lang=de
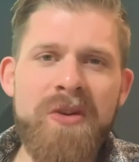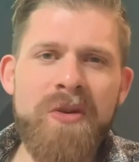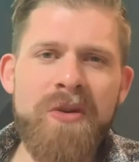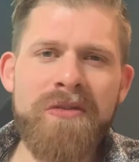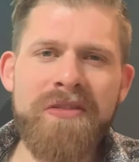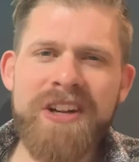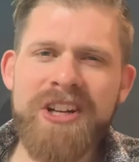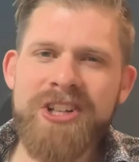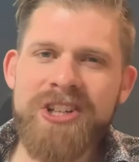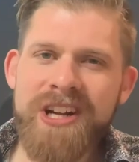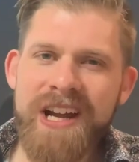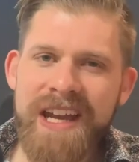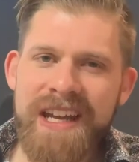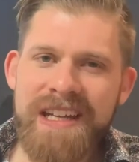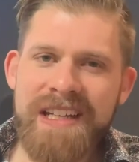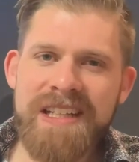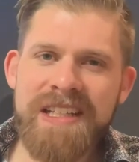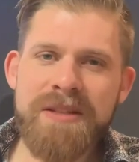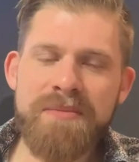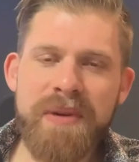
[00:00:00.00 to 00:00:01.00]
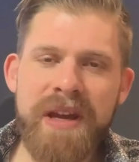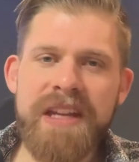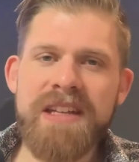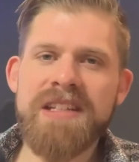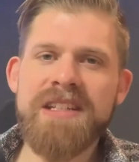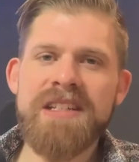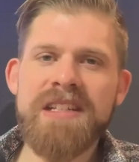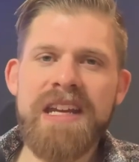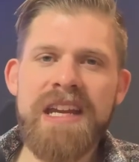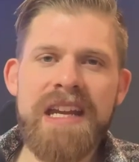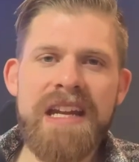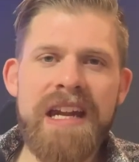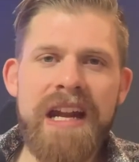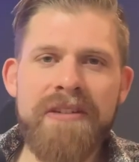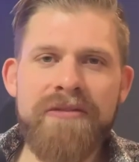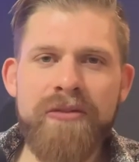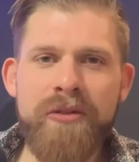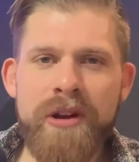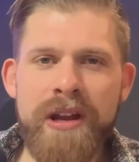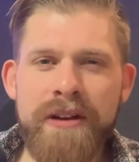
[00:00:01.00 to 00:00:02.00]
Und wahrscheinlich brennt in dir
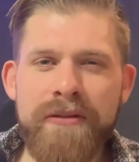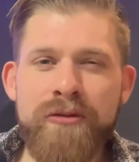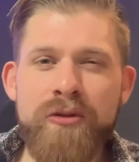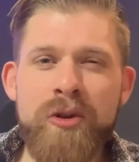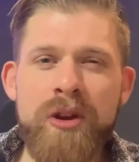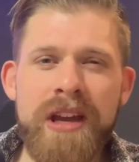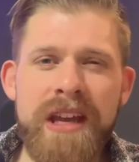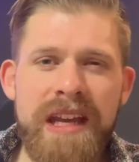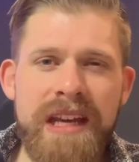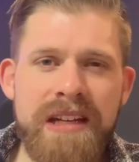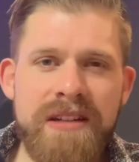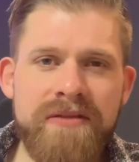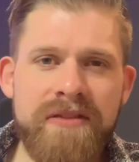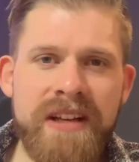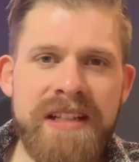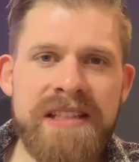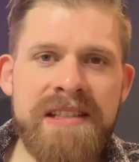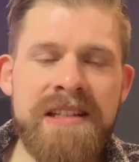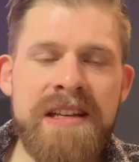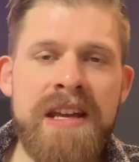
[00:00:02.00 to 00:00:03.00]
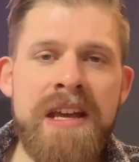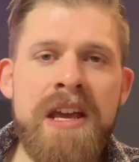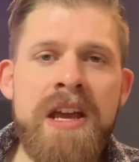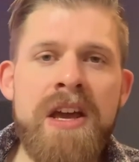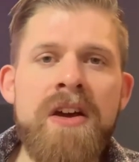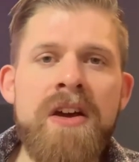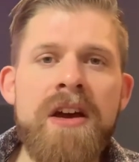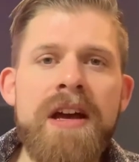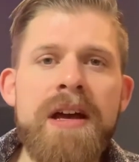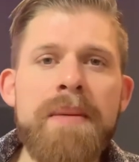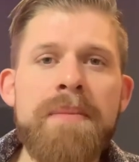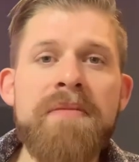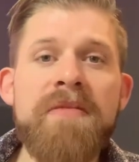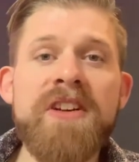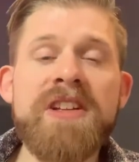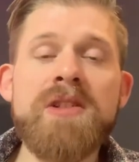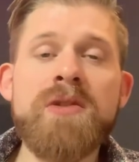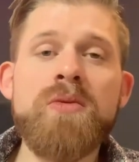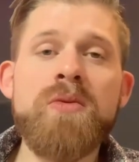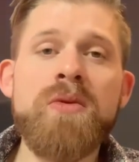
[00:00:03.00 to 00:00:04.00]
irgendein Feuer für irgendwas, ähm,
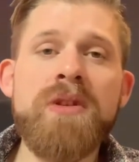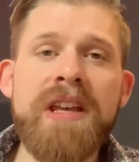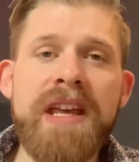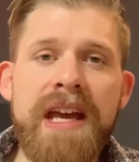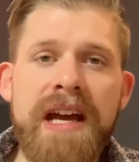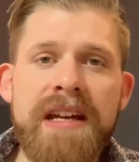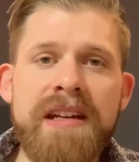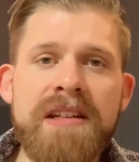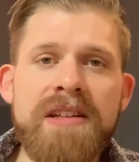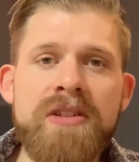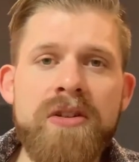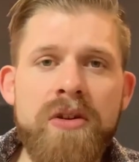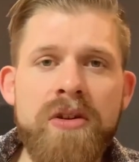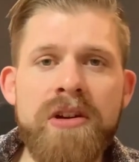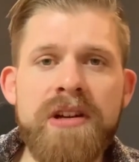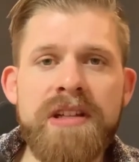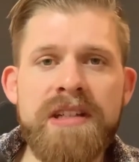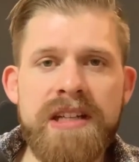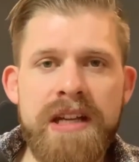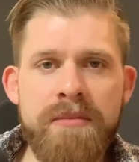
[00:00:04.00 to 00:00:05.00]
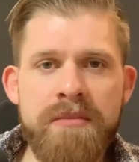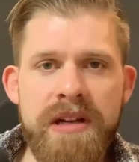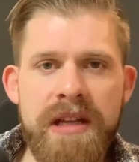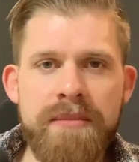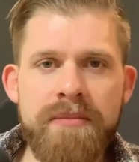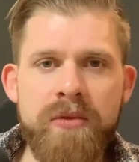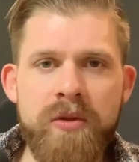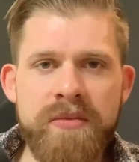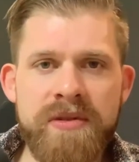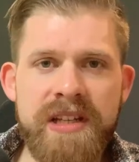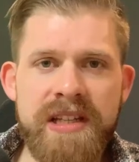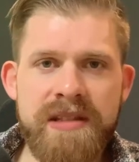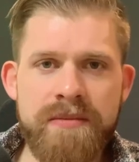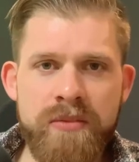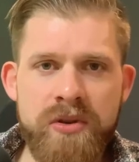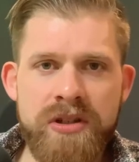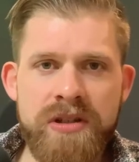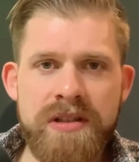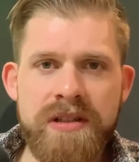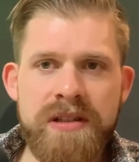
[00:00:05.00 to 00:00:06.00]
was du gerne noch in deinem Leben
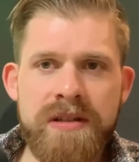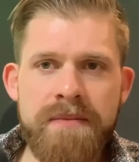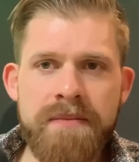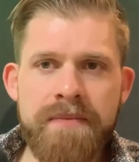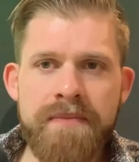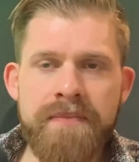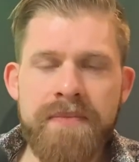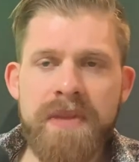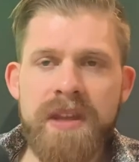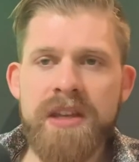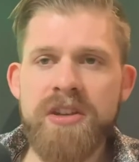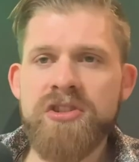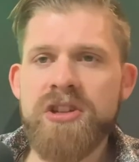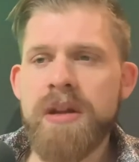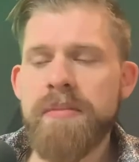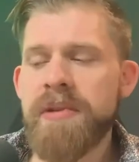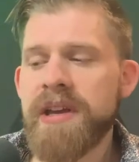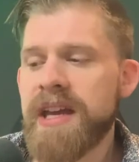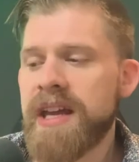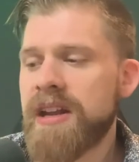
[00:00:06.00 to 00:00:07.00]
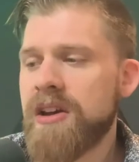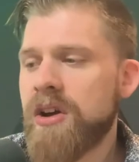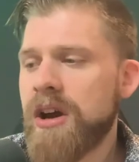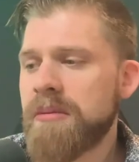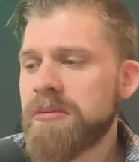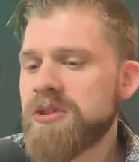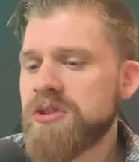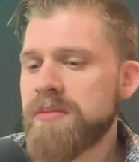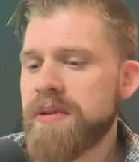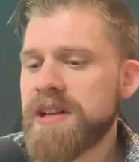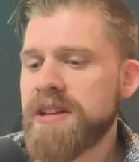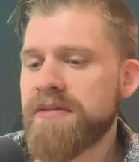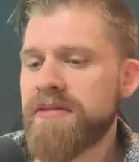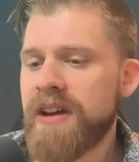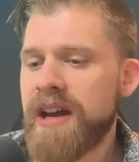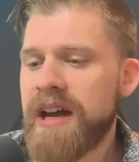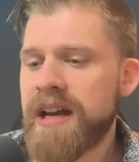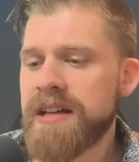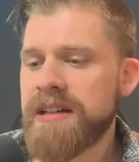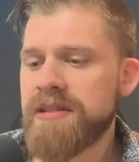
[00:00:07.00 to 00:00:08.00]
umsetzen möchtest. Ich stelle mir gerne auch ab und zu mal die
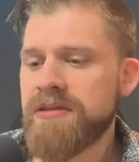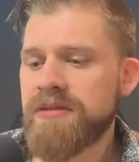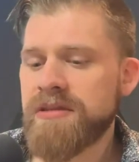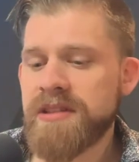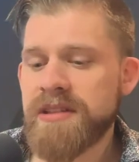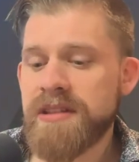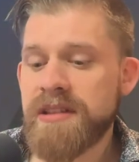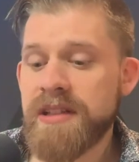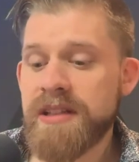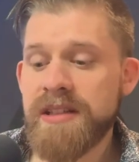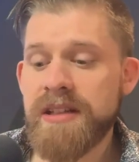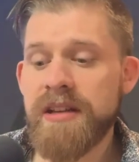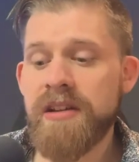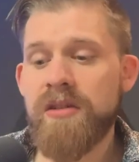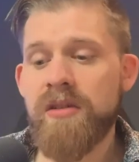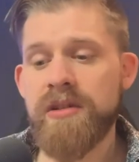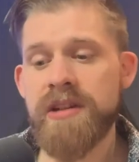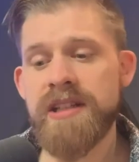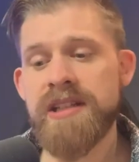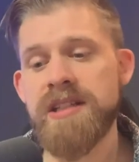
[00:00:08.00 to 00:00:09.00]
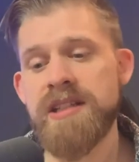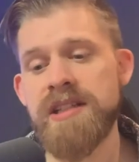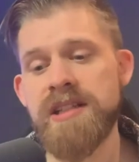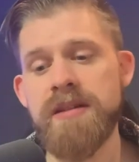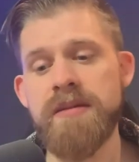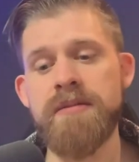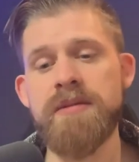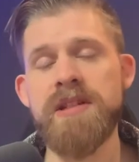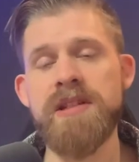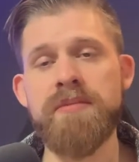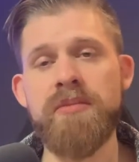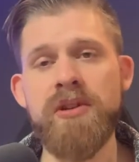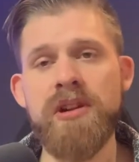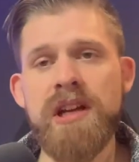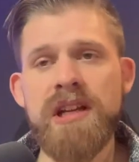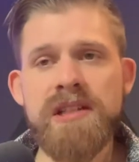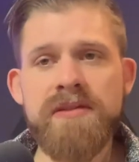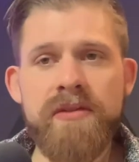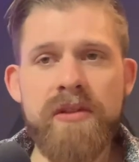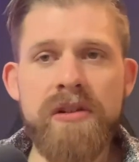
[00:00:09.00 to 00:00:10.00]
Frage, und das hat auch jetzt diese, diese
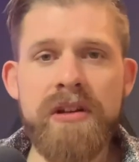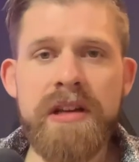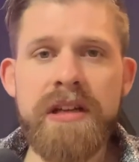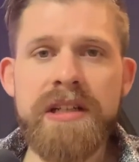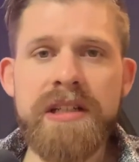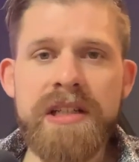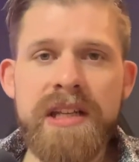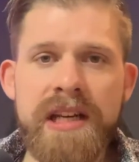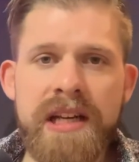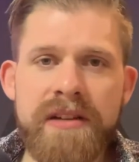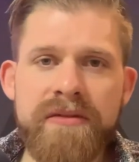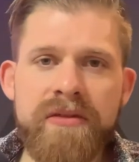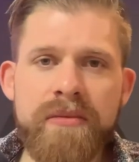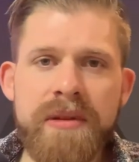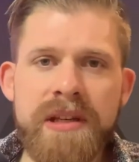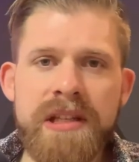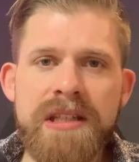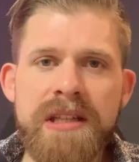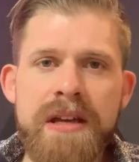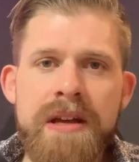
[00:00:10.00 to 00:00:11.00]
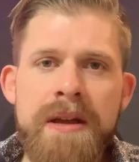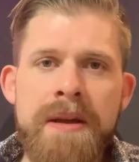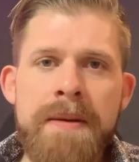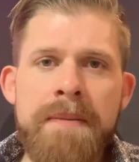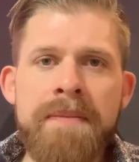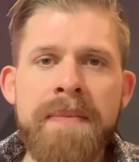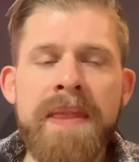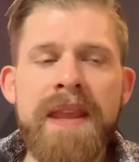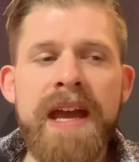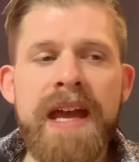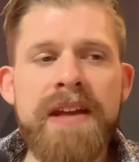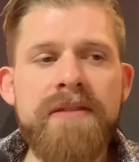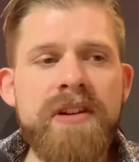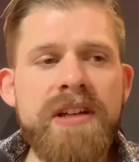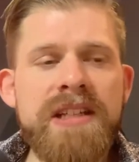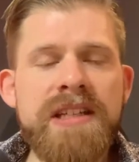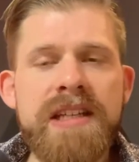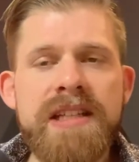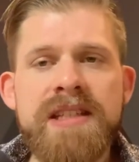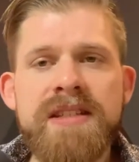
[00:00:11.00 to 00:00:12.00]
Podcast-Folge getriggert für mich, hey,
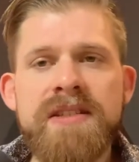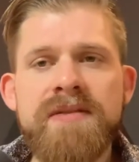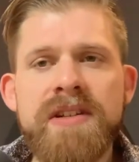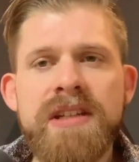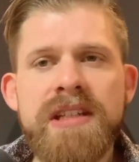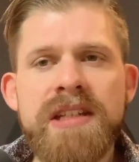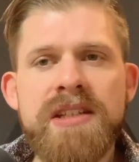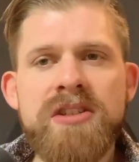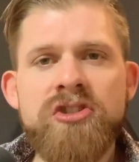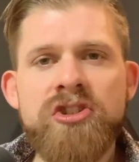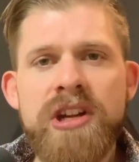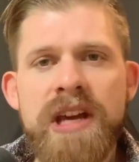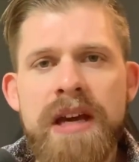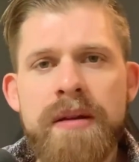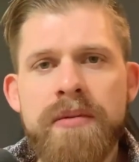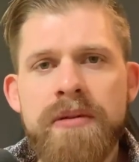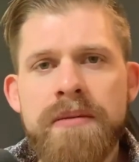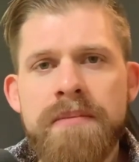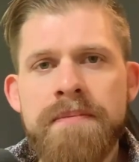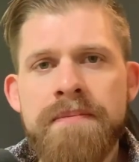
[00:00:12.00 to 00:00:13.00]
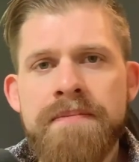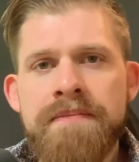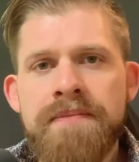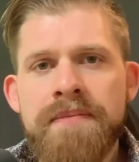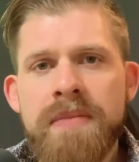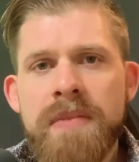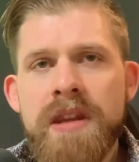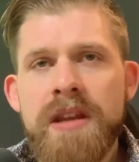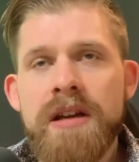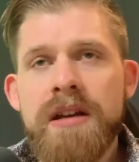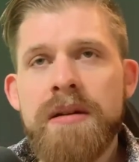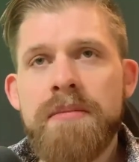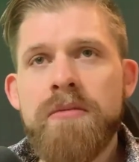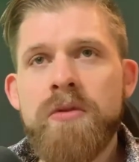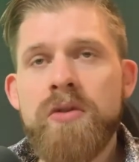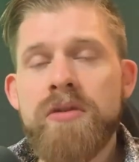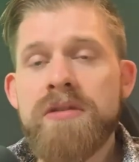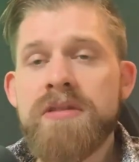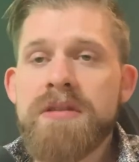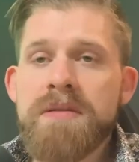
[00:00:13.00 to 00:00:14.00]
wenn ich jetzt, wenn ich jetzt sterbe,
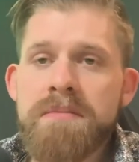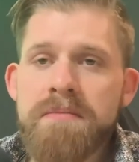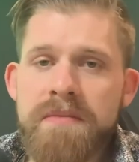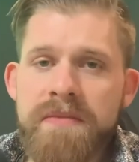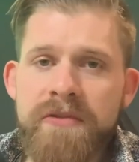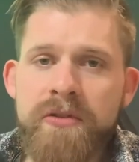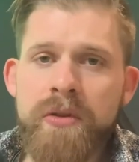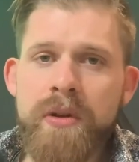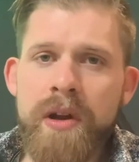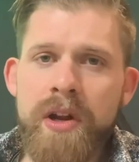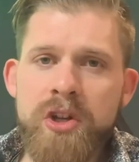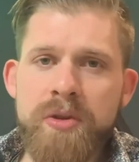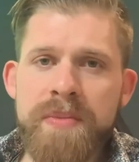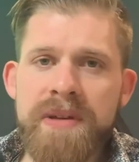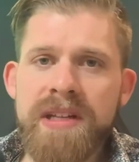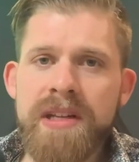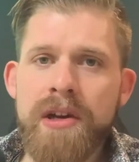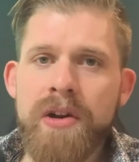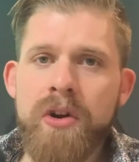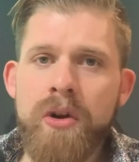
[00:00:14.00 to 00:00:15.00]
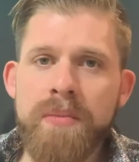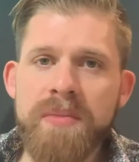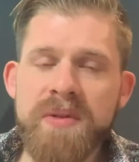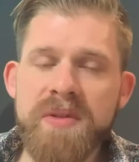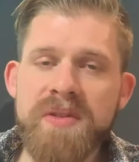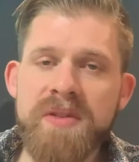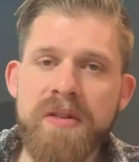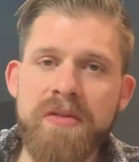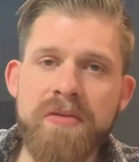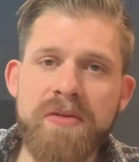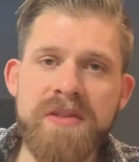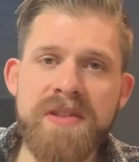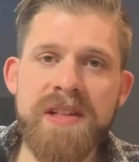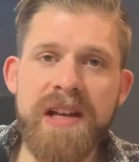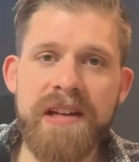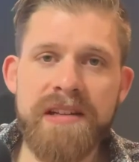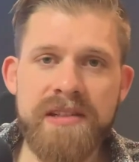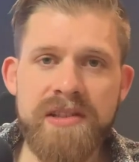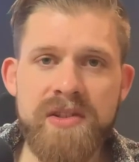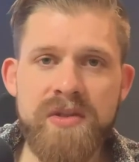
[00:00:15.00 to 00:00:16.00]
ähm, und früher oder später kommt es auf uns
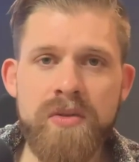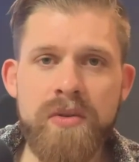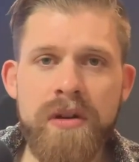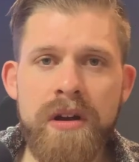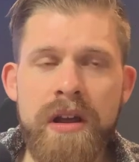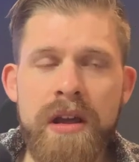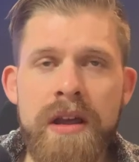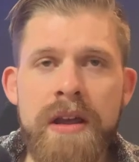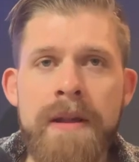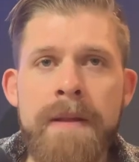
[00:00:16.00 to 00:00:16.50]
alle zu,